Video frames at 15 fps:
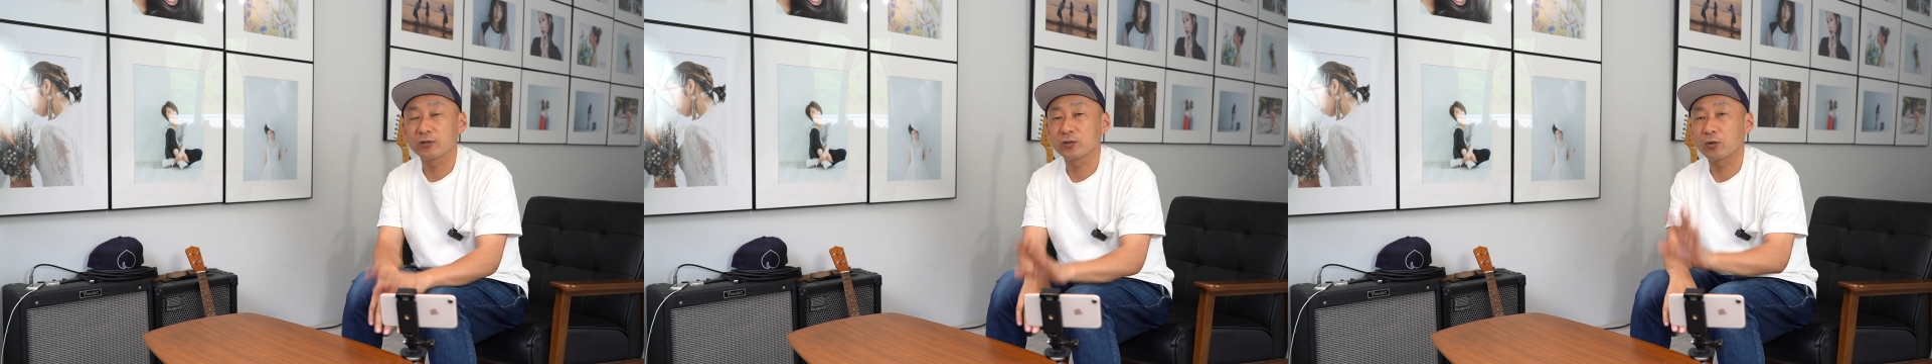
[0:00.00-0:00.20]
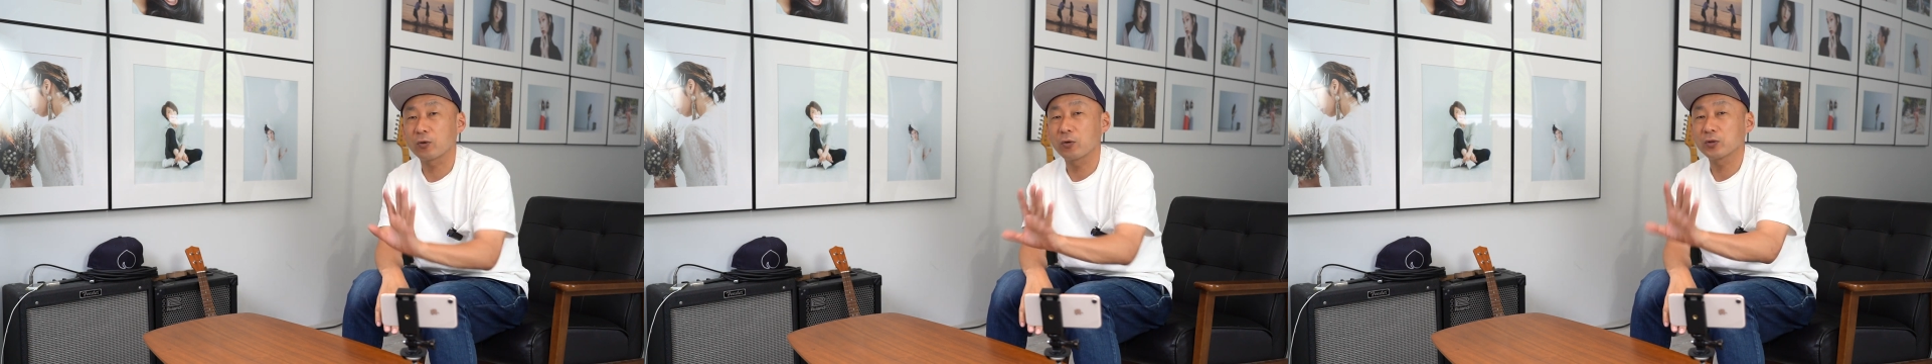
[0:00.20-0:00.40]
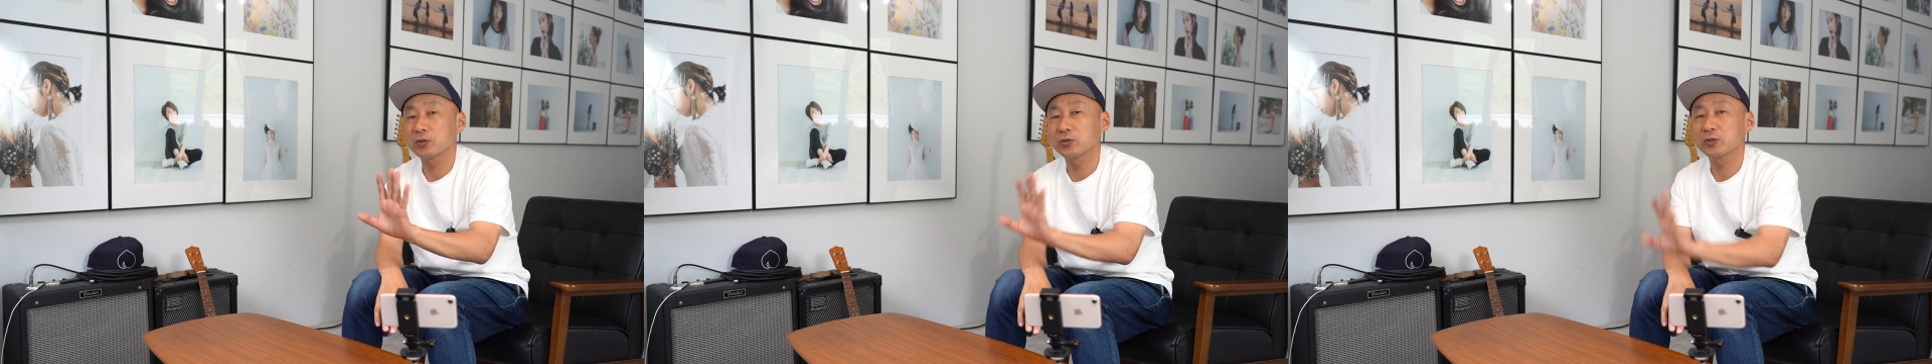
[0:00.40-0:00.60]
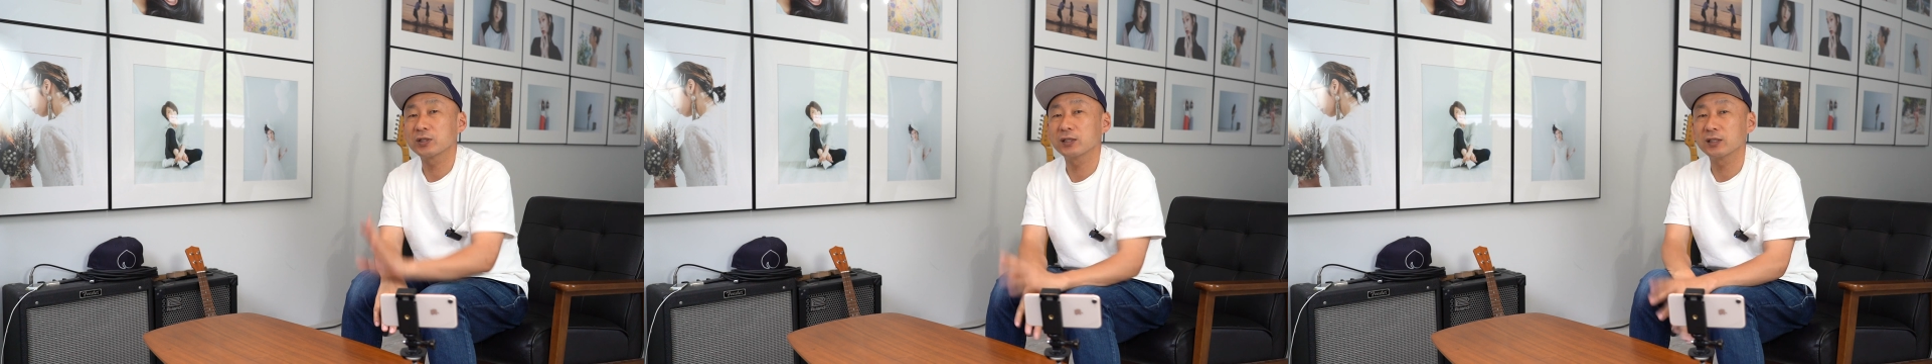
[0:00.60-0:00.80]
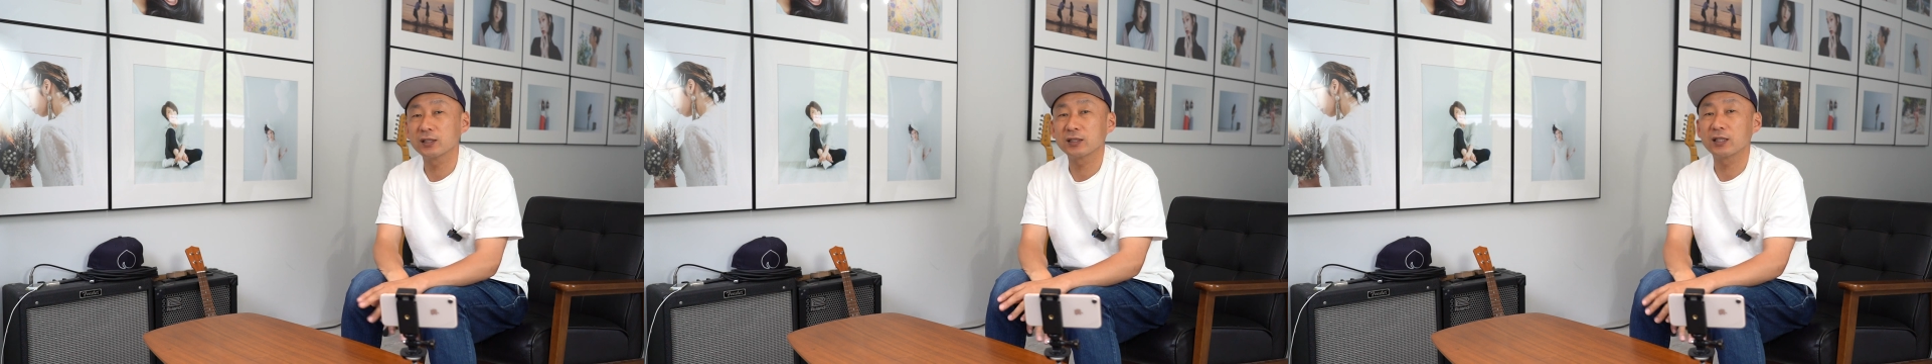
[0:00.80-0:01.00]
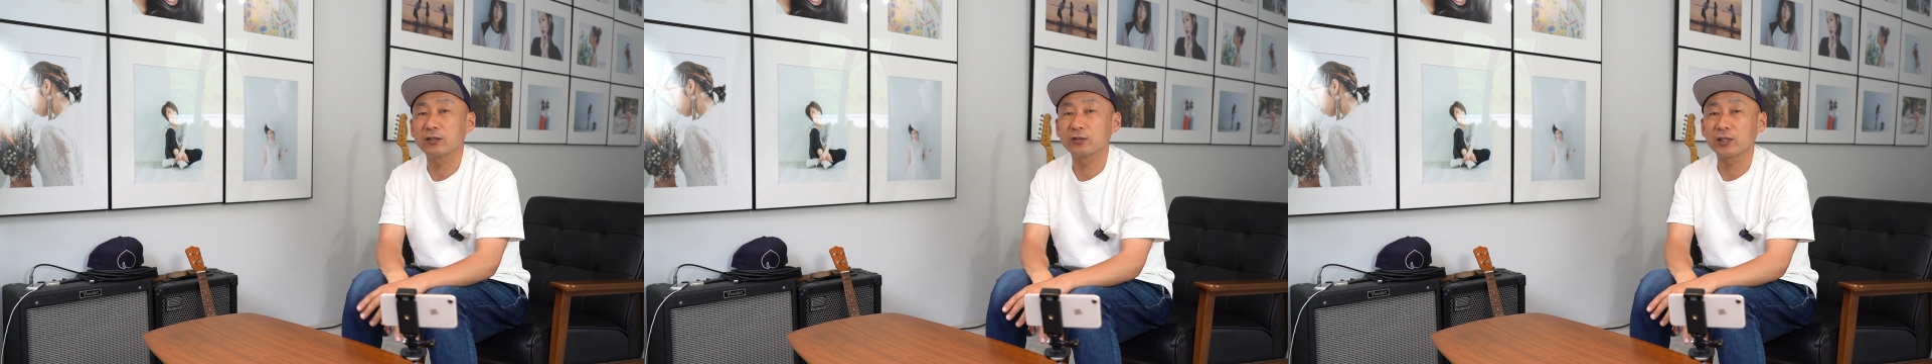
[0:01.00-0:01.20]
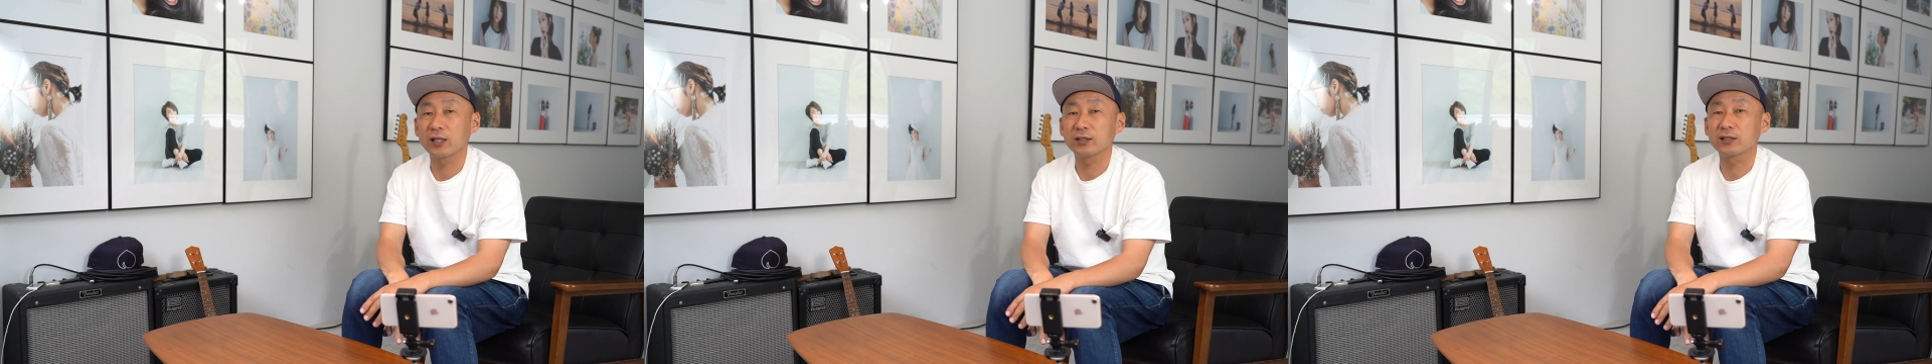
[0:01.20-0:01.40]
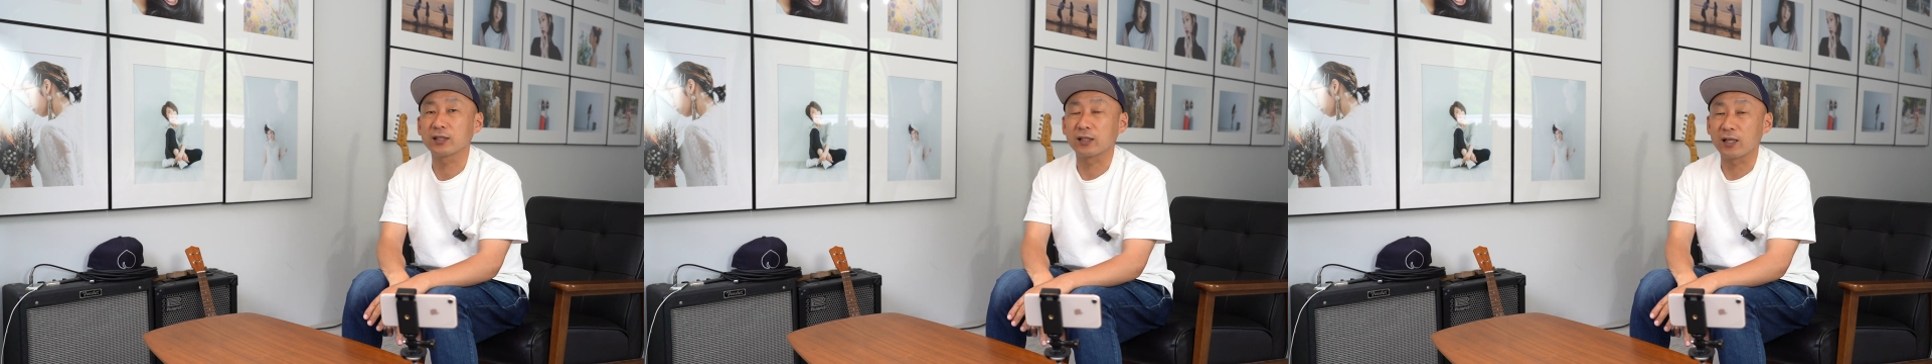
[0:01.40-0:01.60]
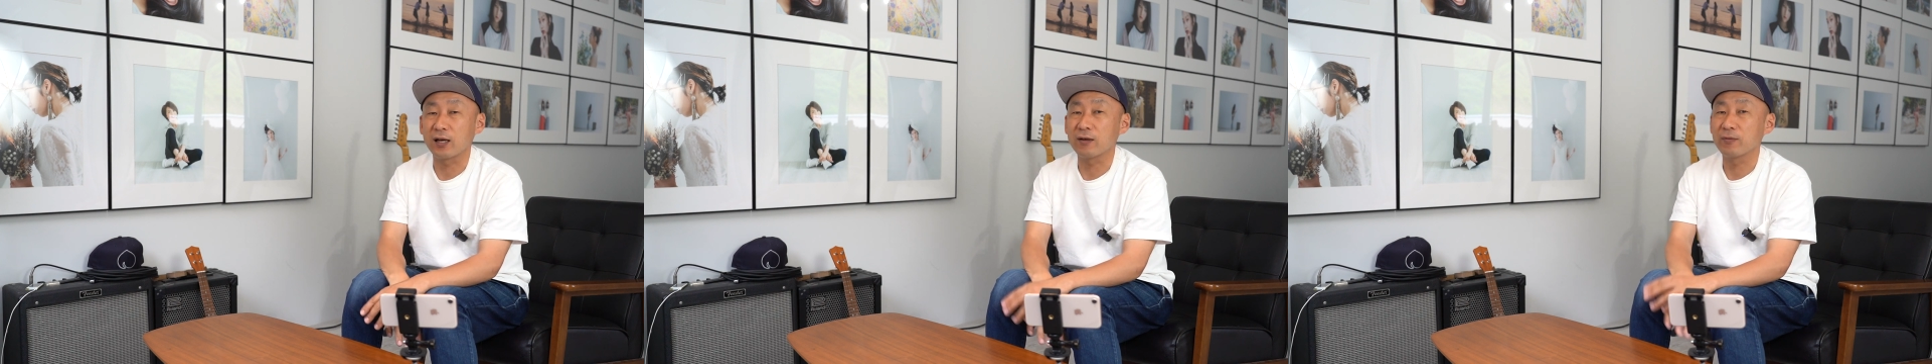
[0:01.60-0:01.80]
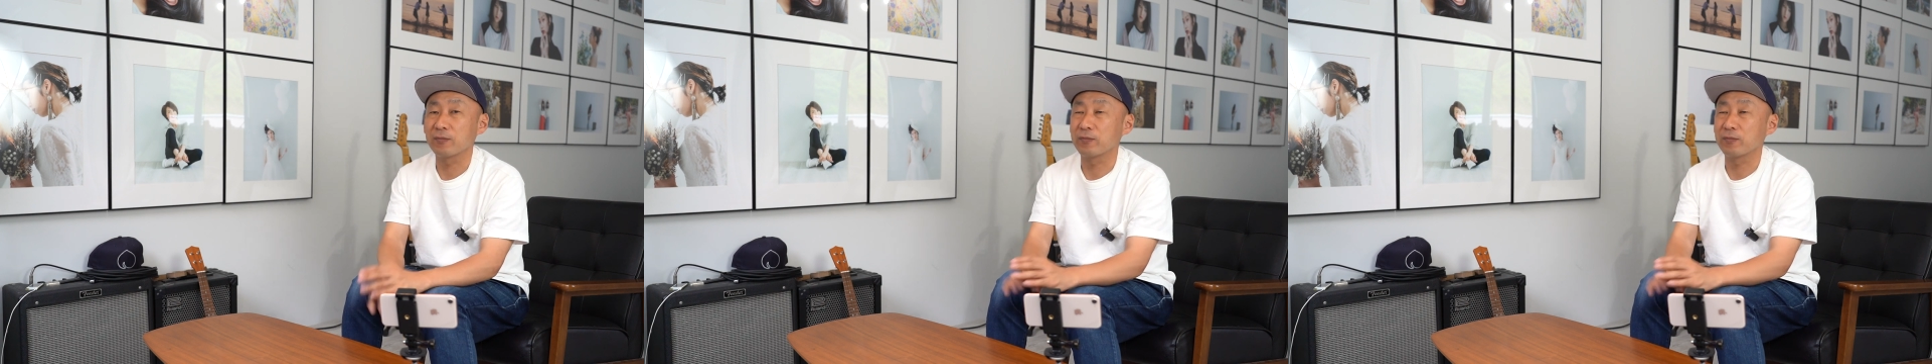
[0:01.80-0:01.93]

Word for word: そこを中心にしてる感じかな。